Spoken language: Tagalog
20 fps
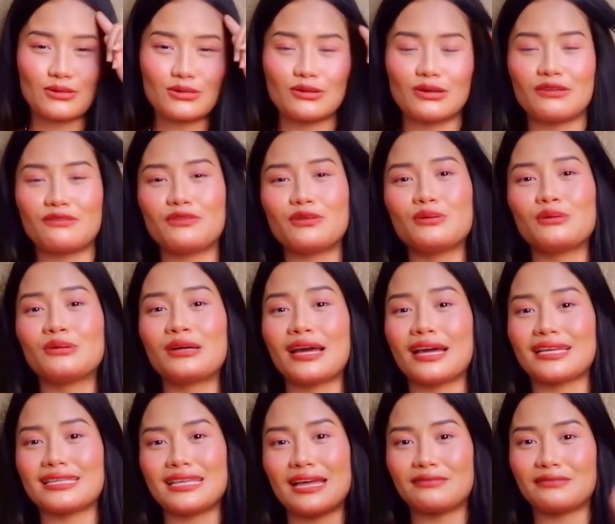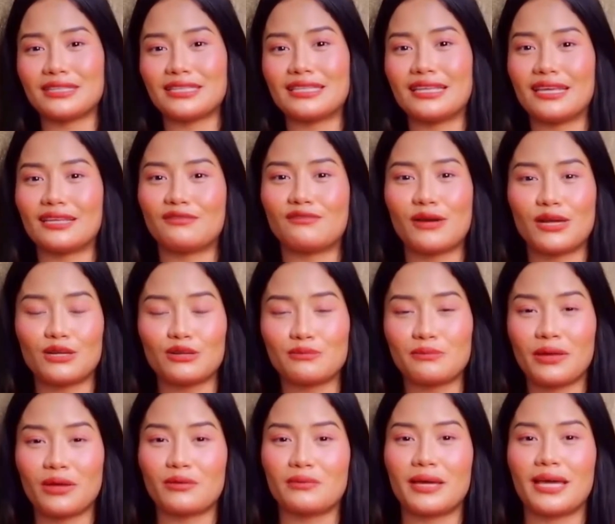So, if you guys haven't yet followed
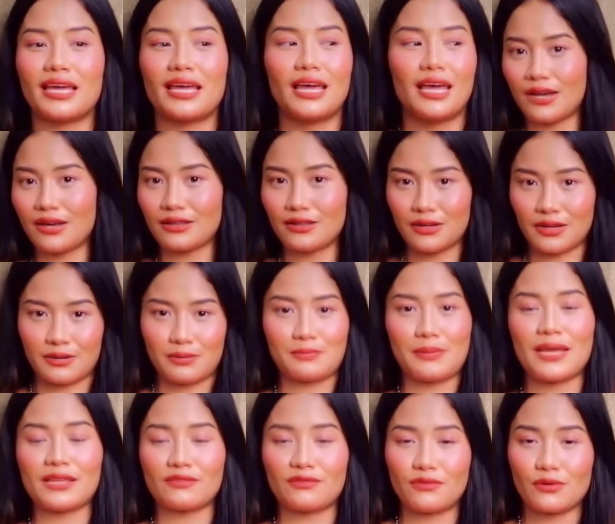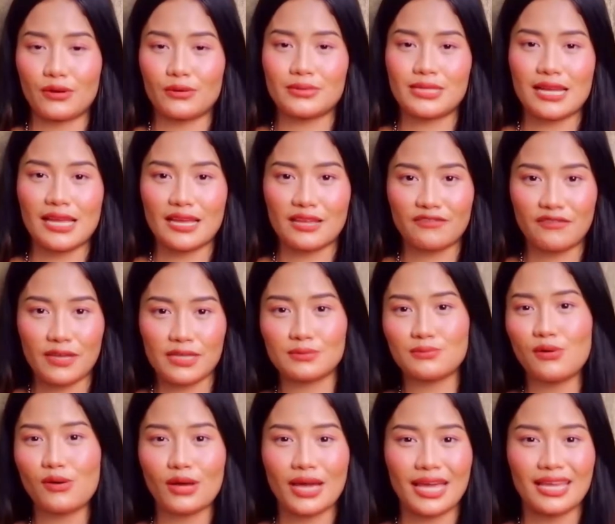me on my other platforms like
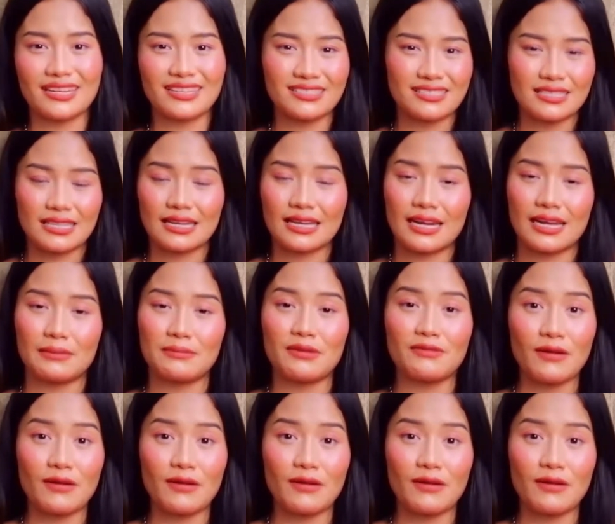Facebook and Instagram,